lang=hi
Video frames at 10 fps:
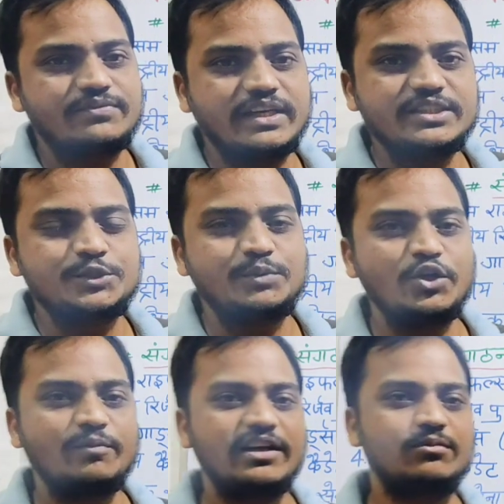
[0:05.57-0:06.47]
है फ्रेंड्स इस
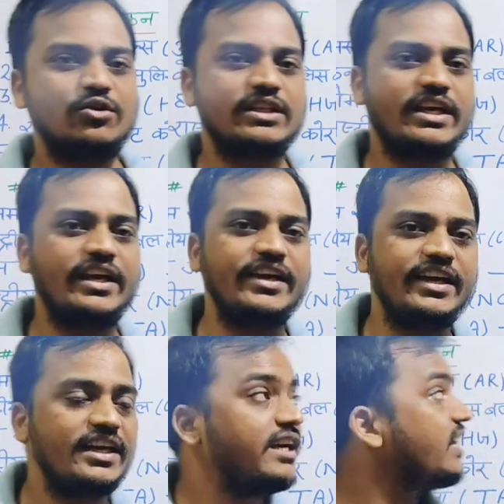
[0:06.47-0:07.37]
वीडियो में हम लोग
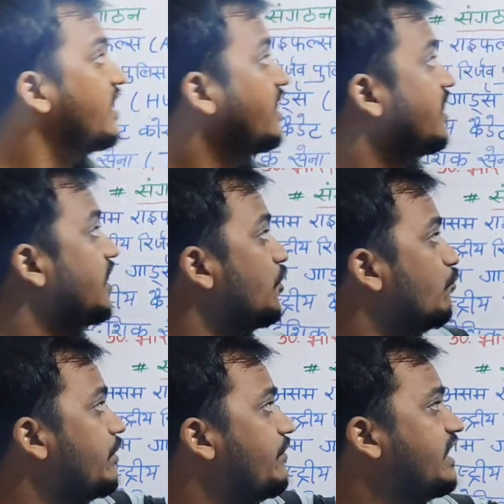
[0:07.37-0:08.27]
देखेंगे
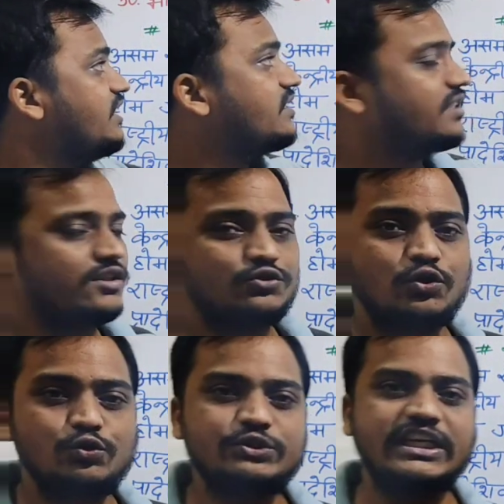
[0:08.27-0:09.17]
विविध
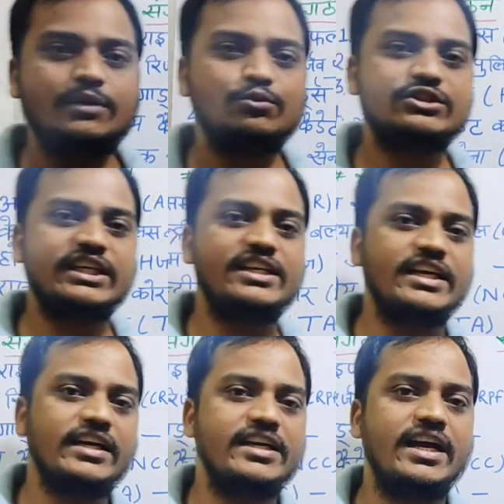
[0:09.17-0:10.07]
जो लूसेंट बुक से
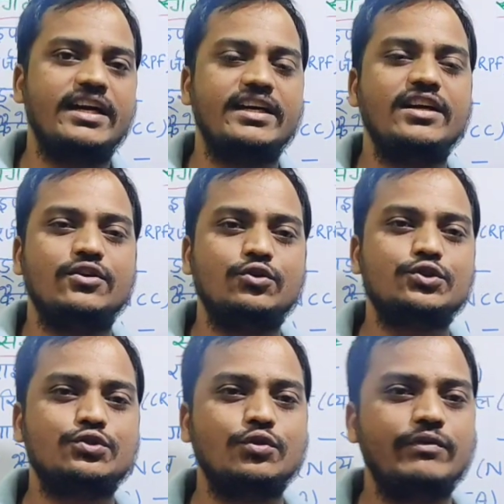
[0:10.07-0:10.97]
लिया गया है
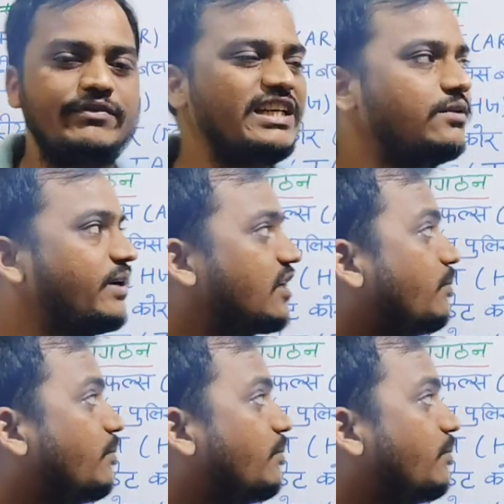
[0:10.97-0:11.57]
दोस्तों विविध में